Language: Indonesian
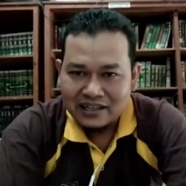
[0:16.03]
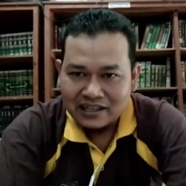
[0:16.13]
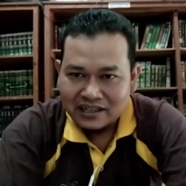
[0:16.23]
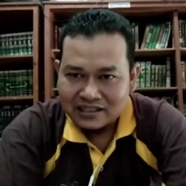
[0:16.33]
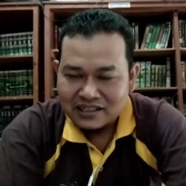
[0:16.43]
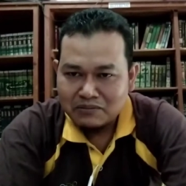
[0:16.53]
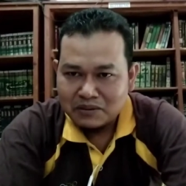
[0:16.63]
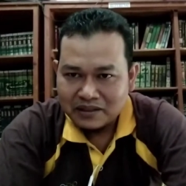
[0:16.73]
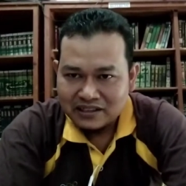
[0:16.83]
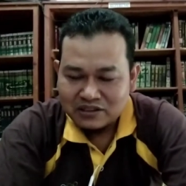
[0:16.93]
anak-anak, selamat
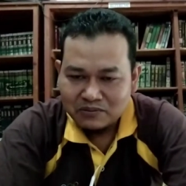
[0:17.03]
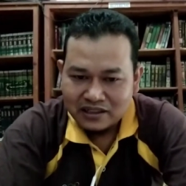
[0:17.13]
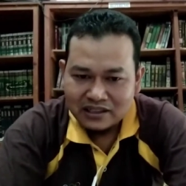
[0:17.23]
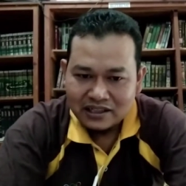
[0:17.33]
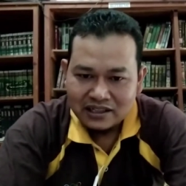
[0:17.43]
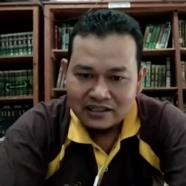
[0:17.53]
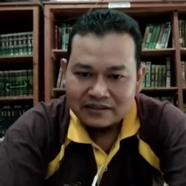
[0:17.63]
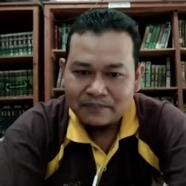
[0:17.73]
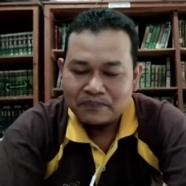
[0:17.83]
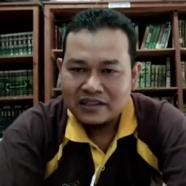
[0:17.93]
pagi semuanya.
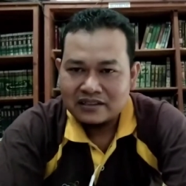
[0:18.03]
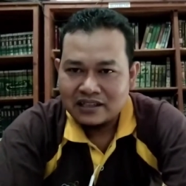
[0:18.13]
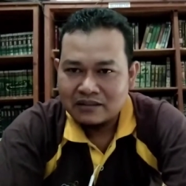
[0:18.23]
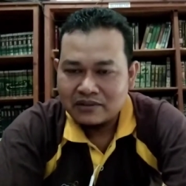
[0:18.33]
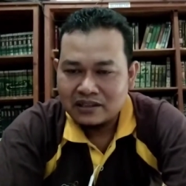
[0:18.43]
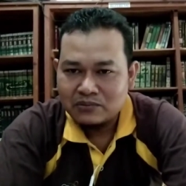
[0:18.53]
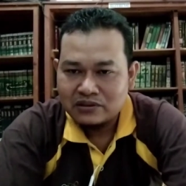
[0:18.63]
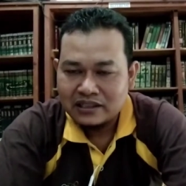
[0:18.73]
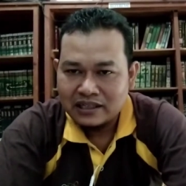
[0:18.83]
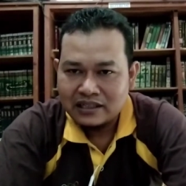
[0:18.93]
Senang bertemu
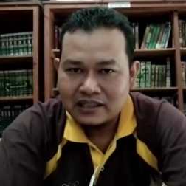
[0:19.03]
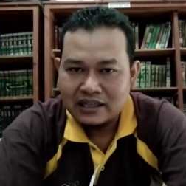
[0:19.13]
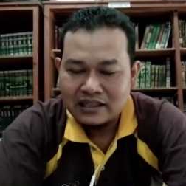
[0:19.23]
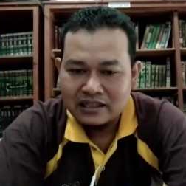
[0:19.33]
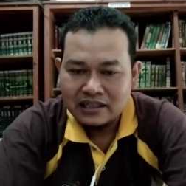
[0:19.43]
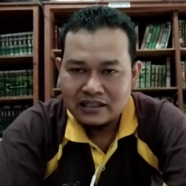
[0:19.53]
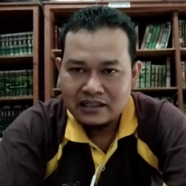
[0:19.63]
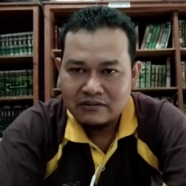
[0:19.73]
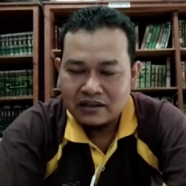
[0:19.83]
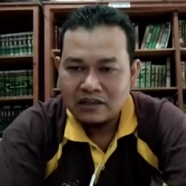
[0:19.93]
dengan kalian
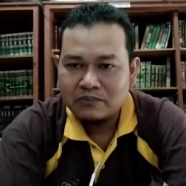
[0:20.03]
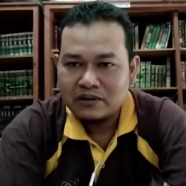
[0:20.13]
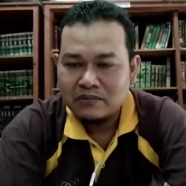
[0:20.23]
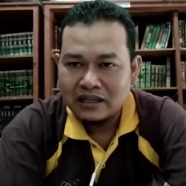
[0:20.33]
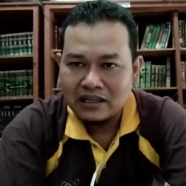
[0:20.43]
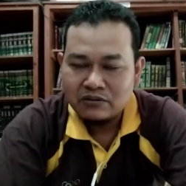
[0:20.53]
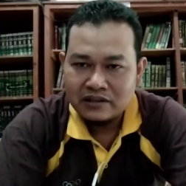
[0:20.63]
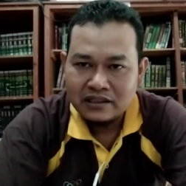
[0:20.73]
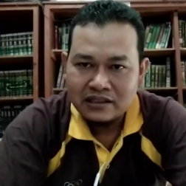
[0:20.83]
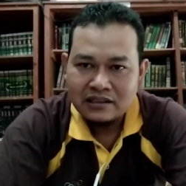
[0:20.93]
lagi, walaupun
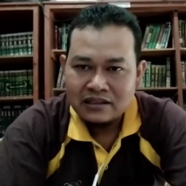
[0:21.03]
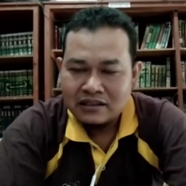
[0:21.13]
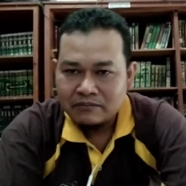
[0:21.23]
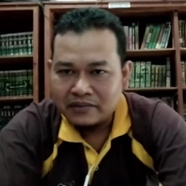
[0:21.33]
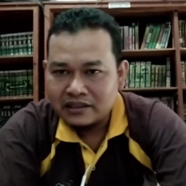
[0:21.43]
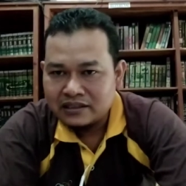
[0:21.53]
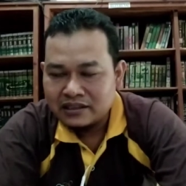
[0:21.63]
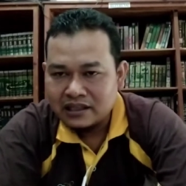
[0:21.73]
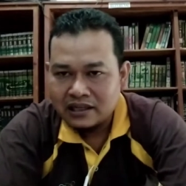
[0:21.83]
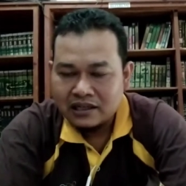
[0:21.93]
melalui
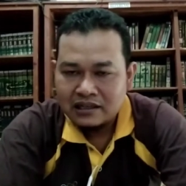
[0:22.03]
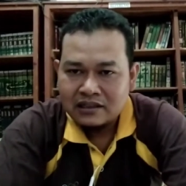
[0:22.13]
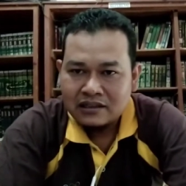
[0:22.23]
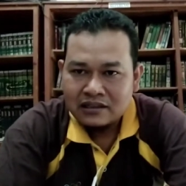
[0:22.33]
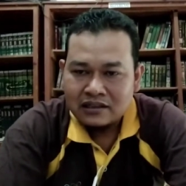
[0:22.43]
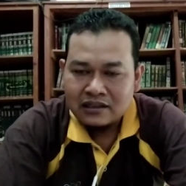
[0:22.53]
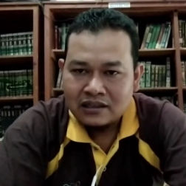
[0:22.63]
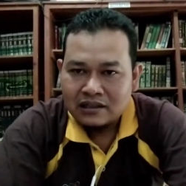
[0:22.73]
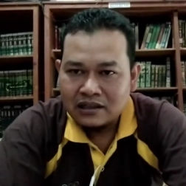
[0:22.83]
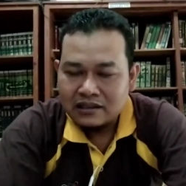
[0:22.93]
media
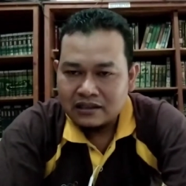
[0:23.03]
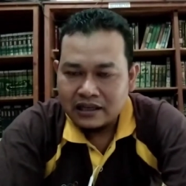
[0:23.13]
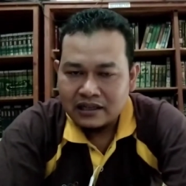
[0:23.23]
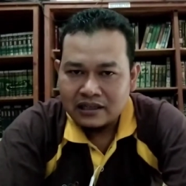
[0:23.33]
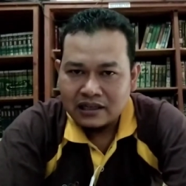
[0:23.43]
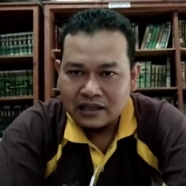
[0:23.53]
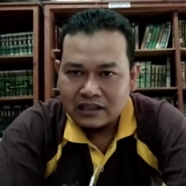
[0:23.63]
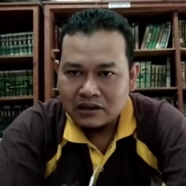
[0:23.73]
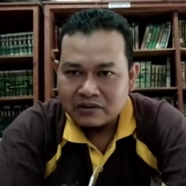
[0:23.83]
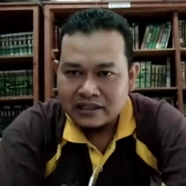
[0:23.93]
daring
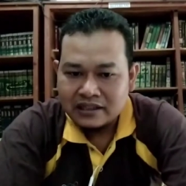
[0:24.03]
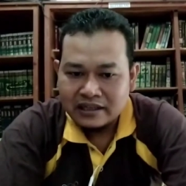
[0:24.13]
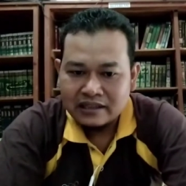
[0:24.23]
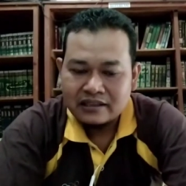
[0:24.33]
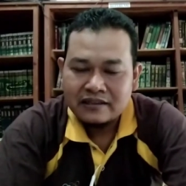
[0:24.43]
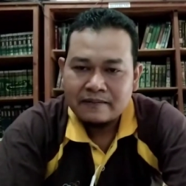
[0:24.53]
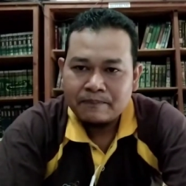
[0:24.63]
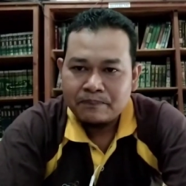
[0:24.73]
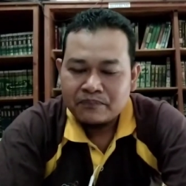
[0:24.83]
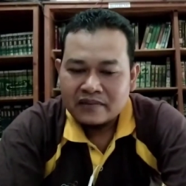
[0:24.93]
atau internet.
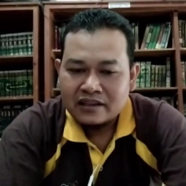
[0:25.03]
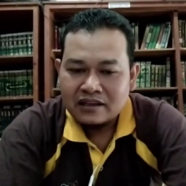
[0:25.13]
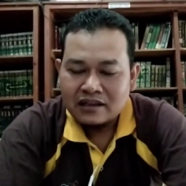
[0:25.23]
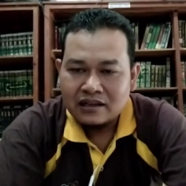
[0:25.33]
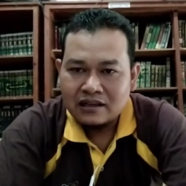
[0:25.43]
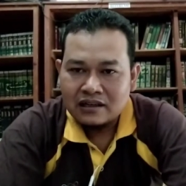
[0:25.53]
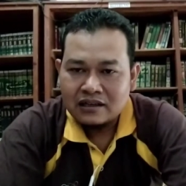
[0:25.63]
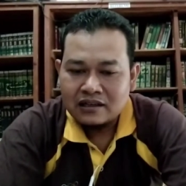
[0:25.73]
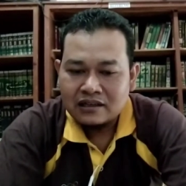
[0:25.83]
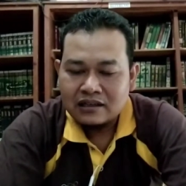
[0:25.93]

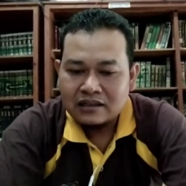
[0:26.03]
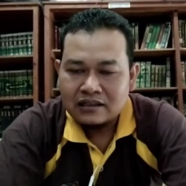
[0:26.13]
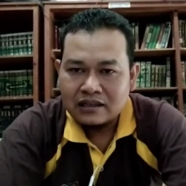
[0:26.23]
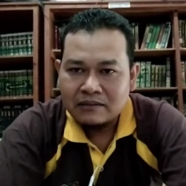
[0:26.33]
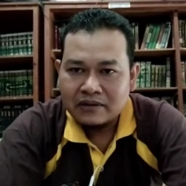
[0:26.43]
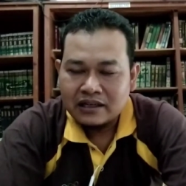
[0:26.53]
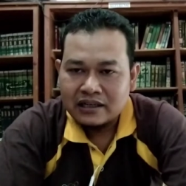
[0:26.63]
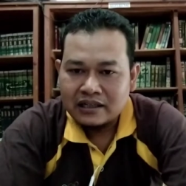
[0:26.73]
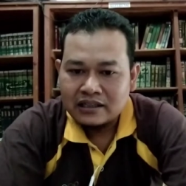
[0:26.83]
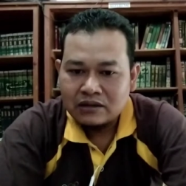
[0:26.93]
Uh, apakah
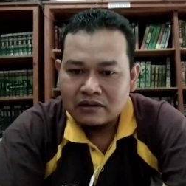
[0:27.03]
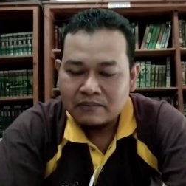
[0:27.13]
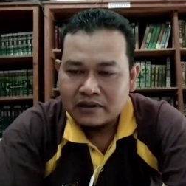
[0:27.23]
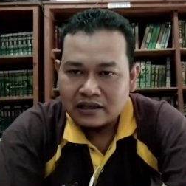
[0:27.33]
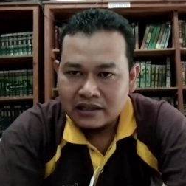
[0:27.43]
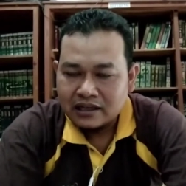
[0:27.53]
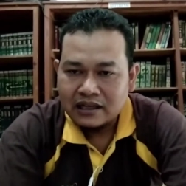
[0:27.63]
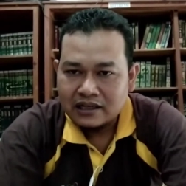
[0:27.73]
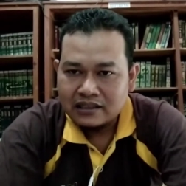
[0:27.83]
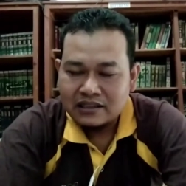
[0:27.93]
kalian tahu apa yang
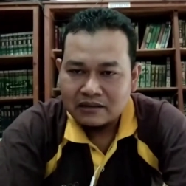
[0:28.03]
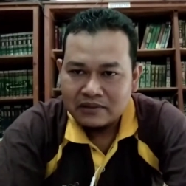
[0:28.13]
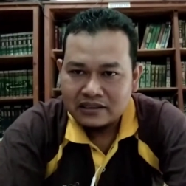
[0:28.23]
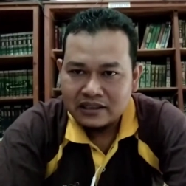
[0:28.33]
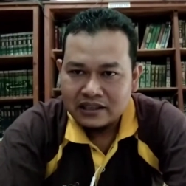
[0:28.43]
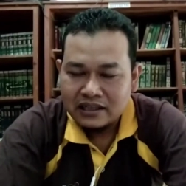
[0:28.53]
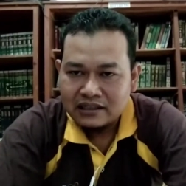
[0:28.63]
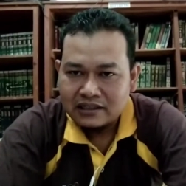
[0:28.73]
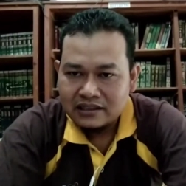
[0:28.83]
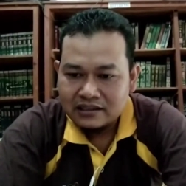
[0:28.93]
akan kita pelajari
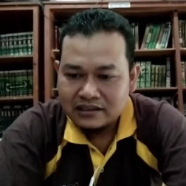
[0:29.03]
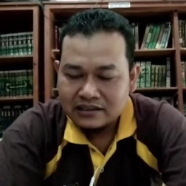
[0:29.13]
hari ini?